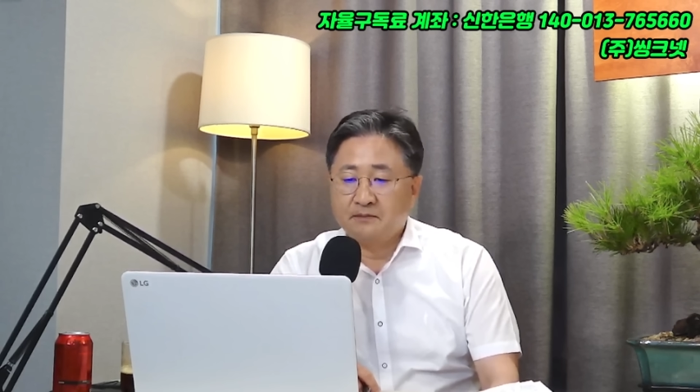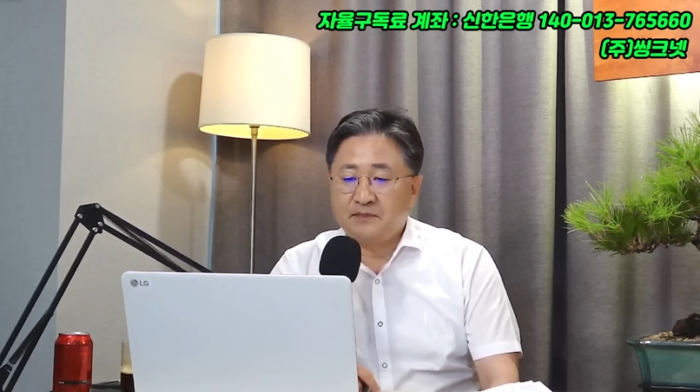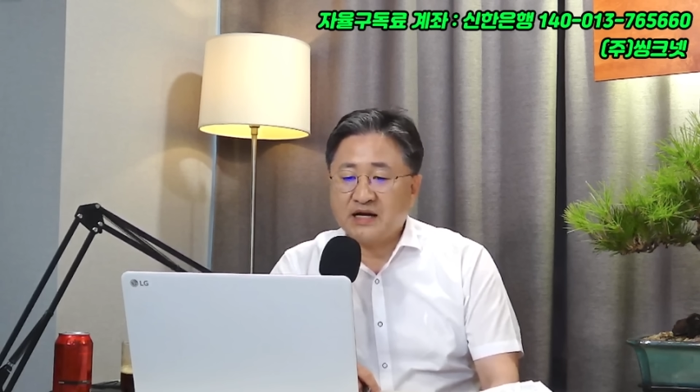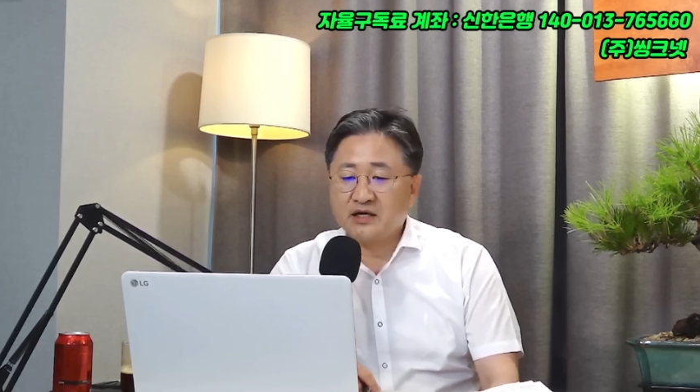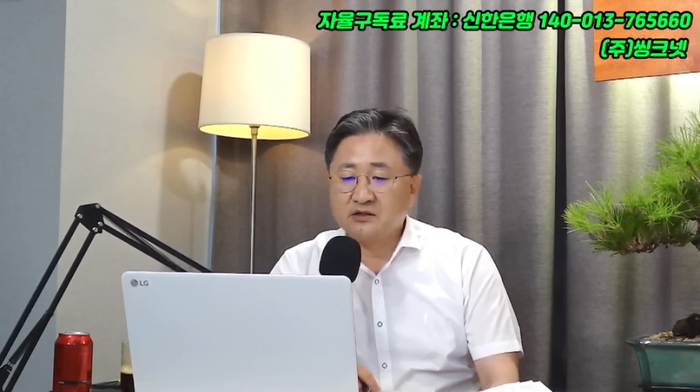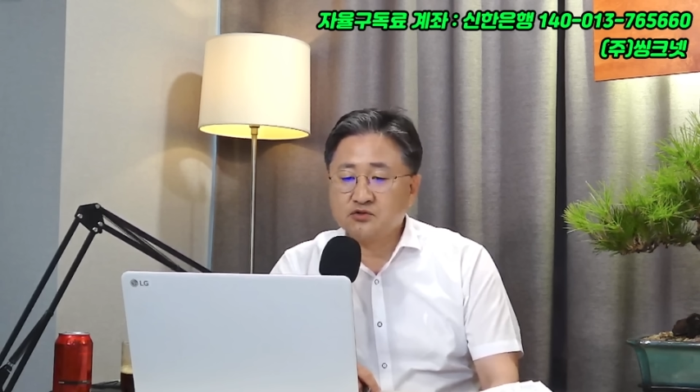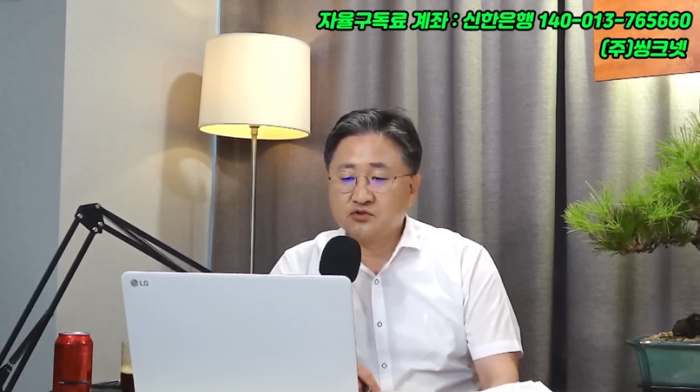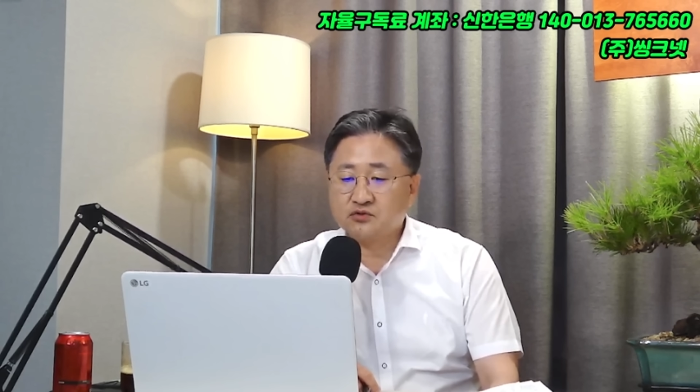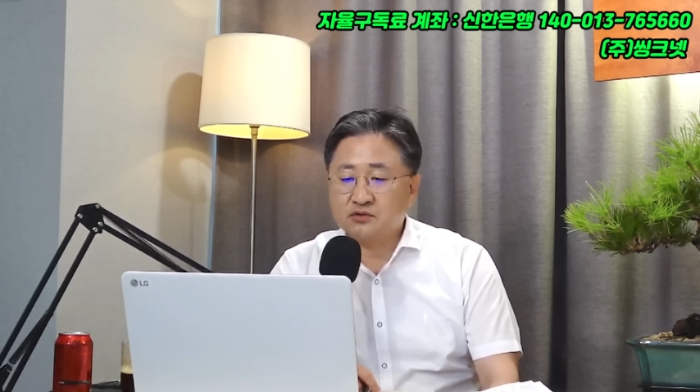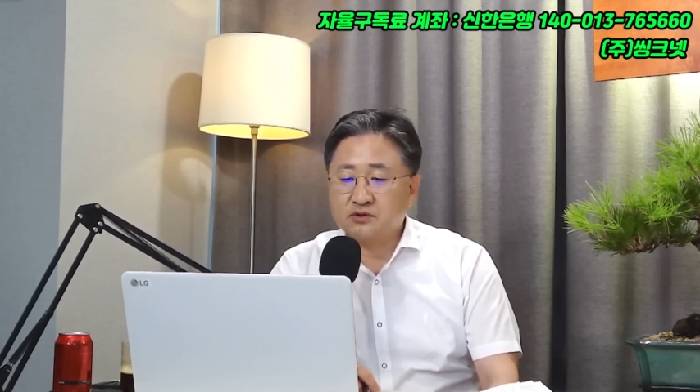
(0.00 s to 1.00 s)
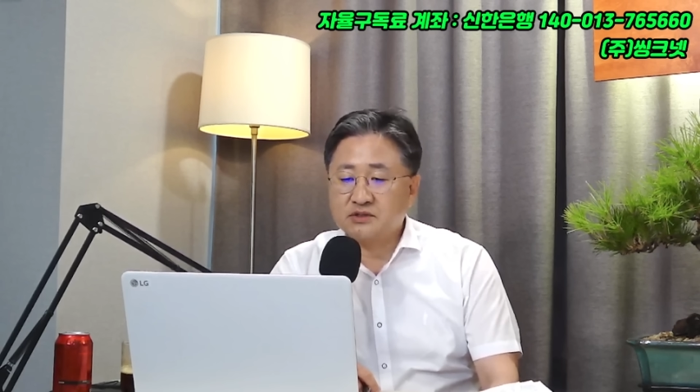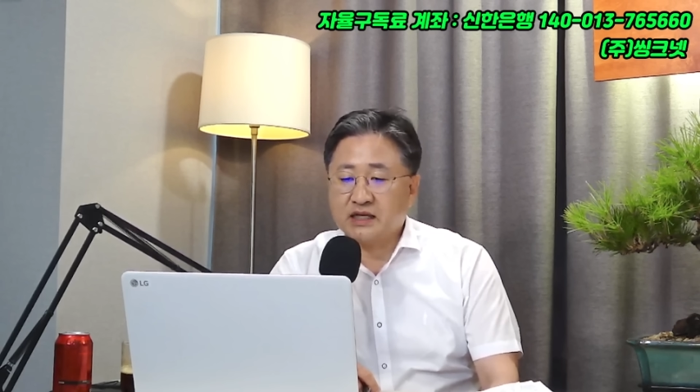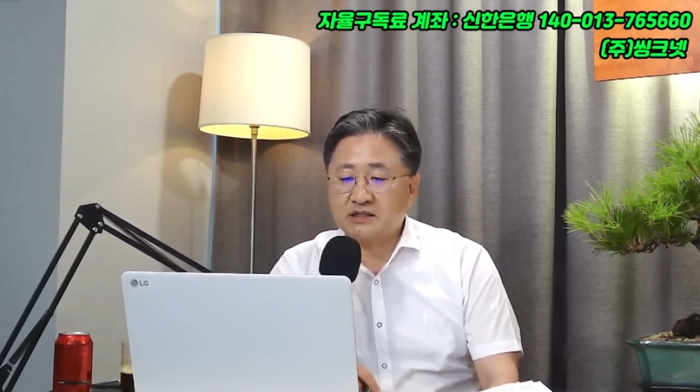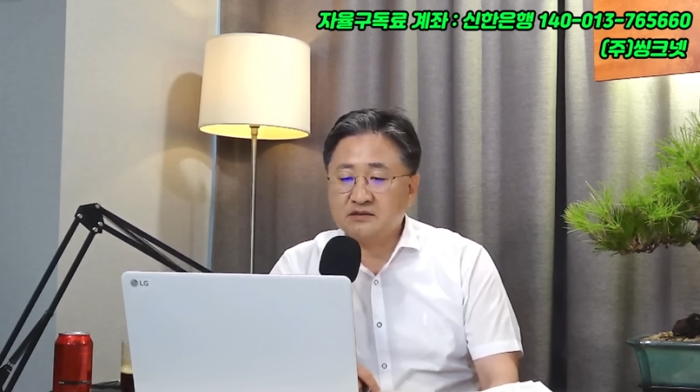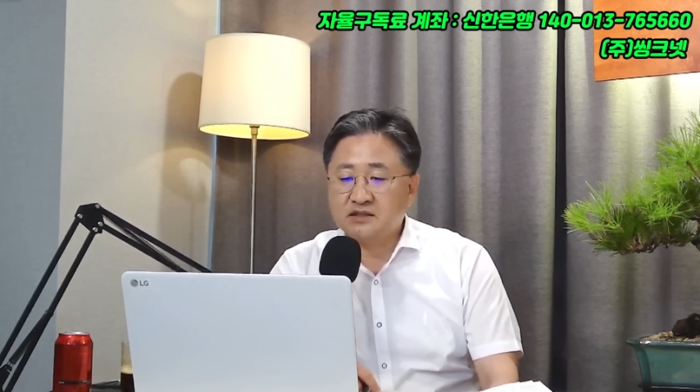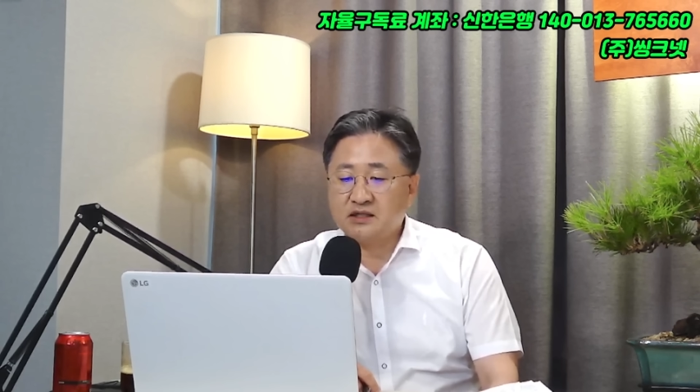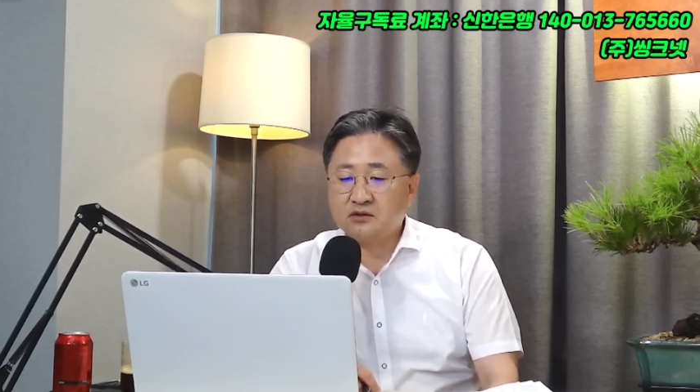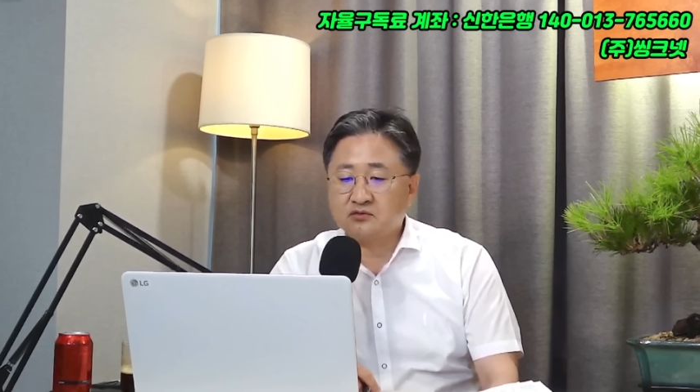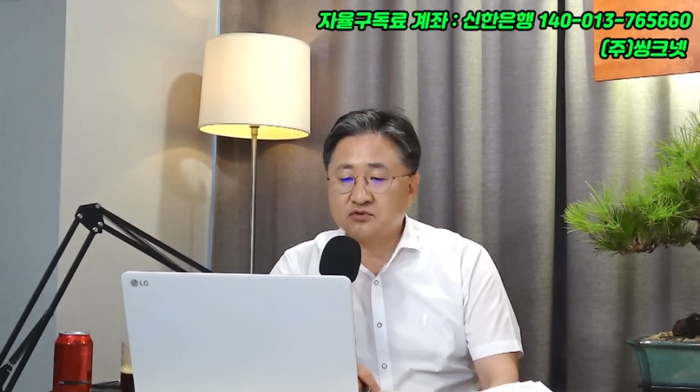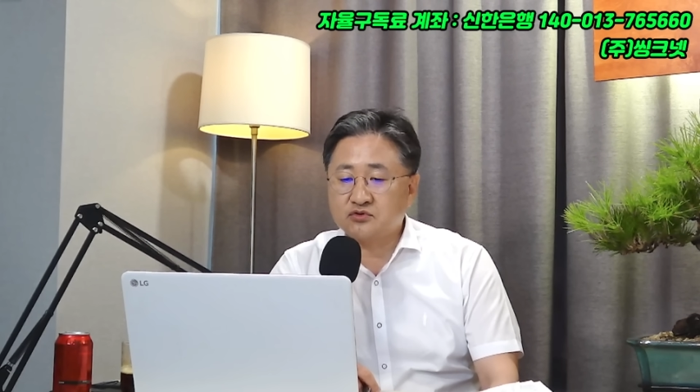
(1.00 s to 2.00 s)
박영순 대전
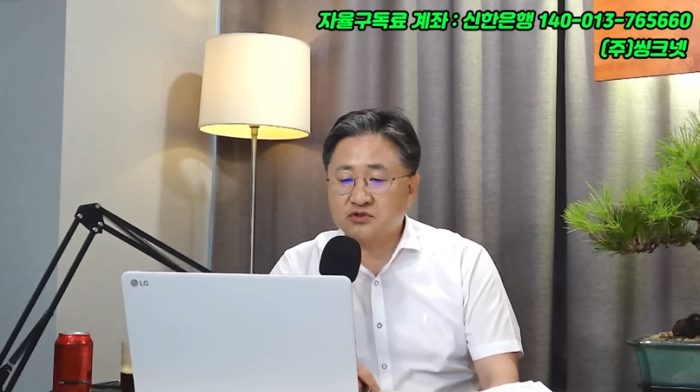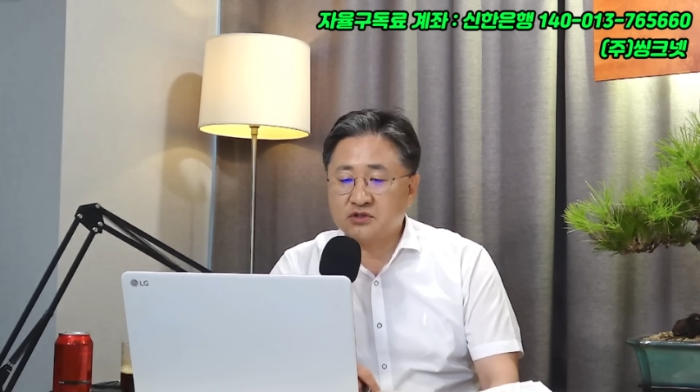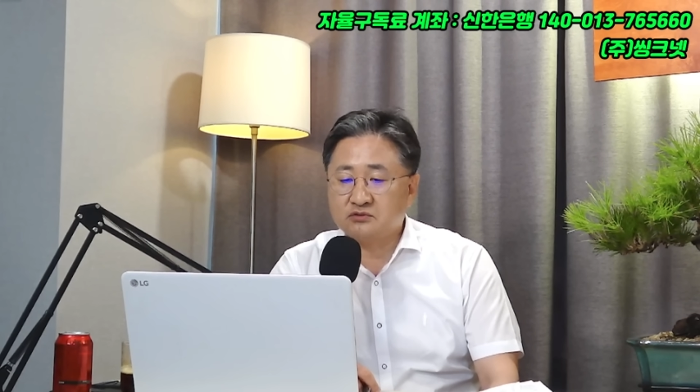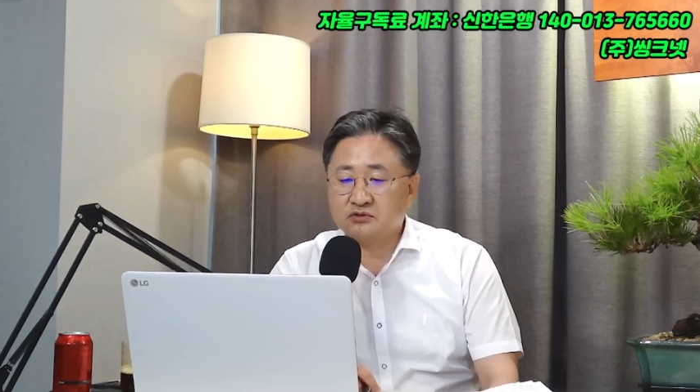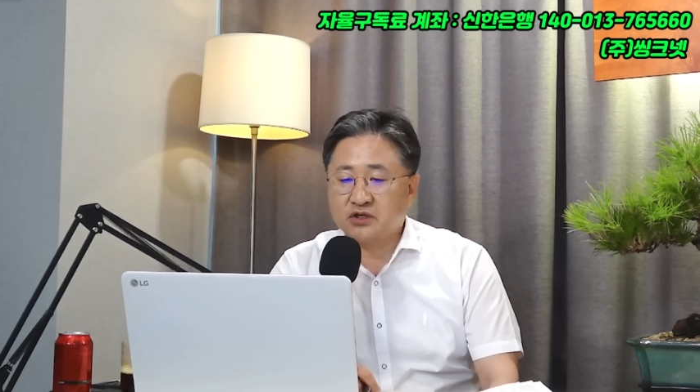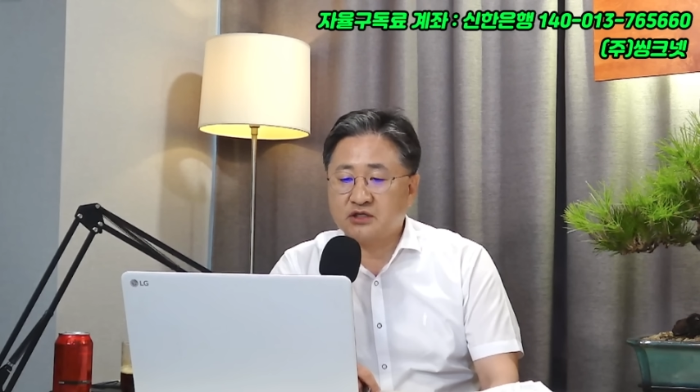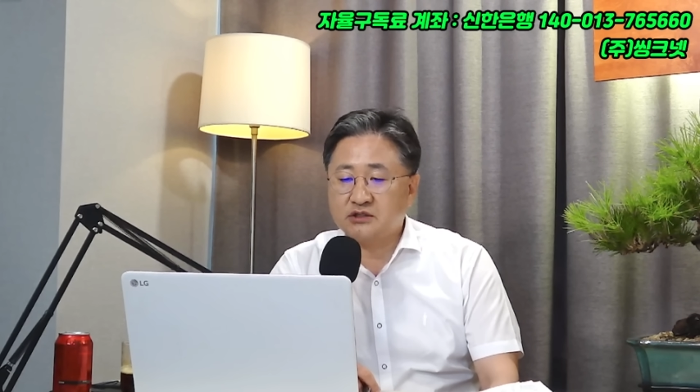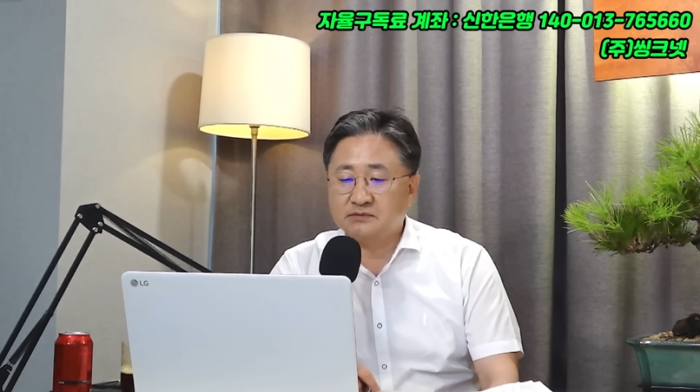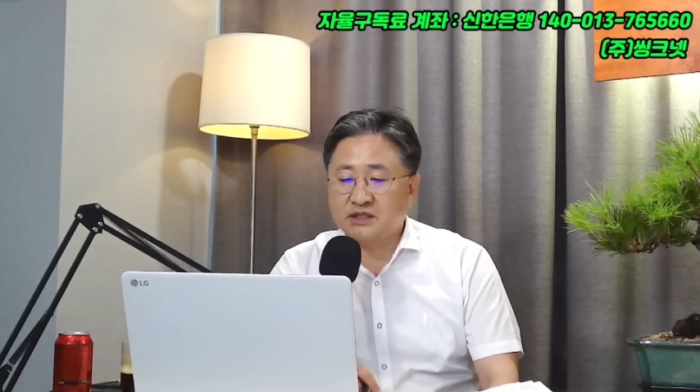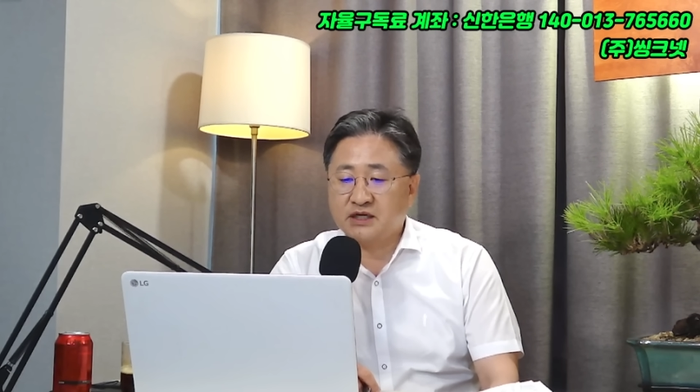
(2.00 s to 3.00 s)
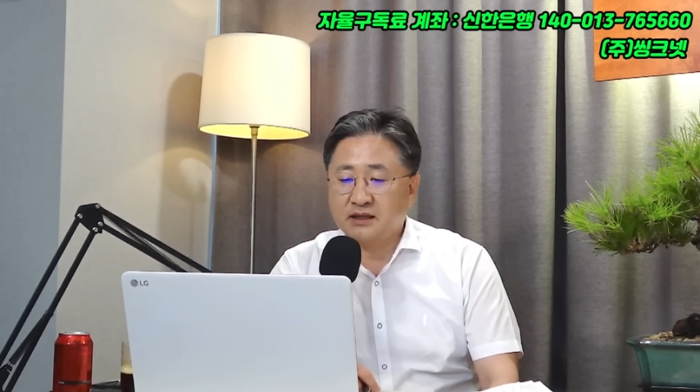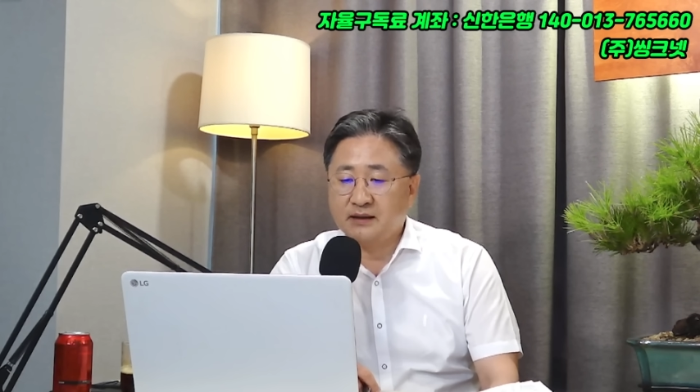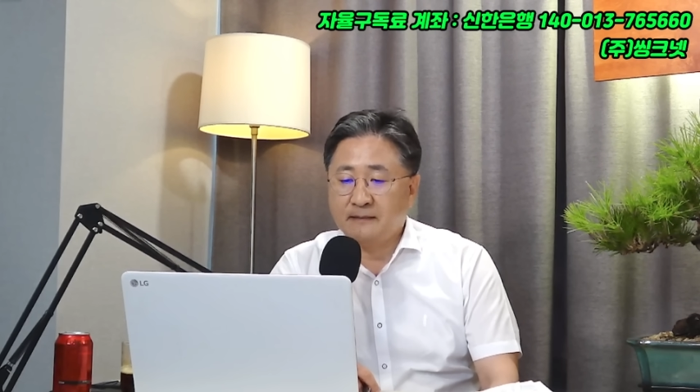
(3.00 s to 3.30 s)
대덕구 출신 국회의원입니다.